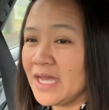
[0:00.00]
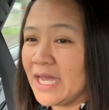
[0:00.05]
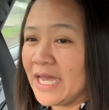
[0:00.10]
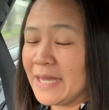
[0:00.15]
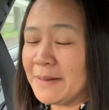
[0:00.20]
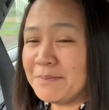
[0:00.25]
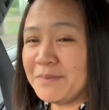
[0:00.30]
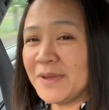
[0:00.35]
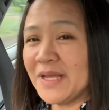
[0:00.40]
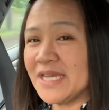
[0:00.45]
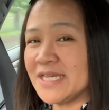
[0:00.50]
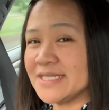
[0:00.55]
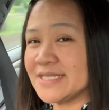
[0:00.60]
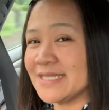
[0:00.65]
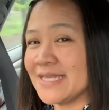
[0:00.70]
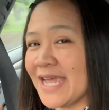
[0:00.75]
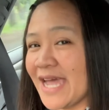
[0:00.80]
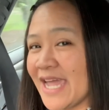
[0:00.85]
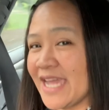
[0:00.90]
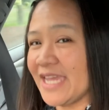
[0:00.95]
And please
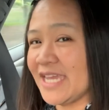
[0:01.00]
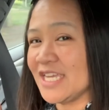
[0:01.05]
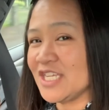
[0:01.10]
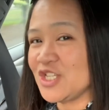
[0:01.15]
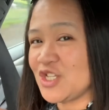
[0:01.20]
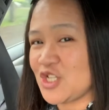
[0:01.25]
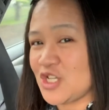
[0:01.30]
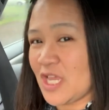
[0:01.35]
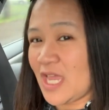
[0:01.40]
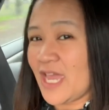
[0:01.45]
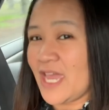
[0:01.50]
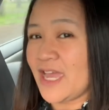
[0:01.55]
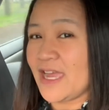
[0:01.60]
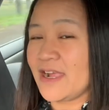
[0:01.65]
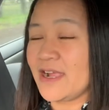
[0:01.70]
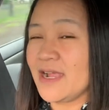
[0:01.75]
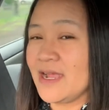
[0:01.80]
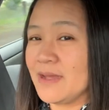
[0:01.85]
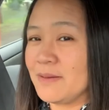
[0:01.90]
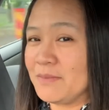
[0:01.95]
like and
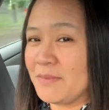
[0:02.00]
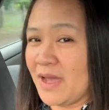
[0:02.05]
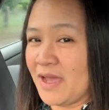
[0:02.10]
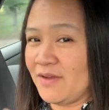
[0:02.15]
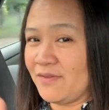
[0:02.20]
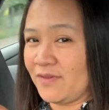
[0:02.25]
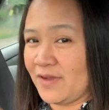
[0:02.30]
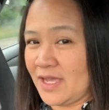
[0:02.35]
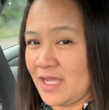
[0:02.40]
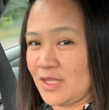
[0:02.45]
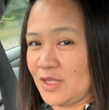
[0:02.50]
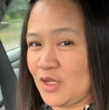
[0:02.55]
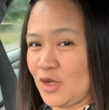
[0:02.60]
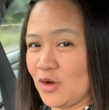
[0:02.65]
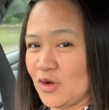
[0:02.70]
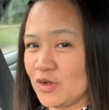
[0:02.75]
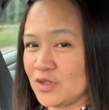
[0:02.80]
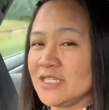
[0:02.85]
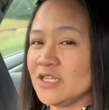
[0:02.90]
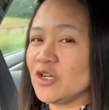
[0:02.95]
share my
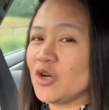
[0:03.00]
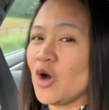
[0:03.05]
videos.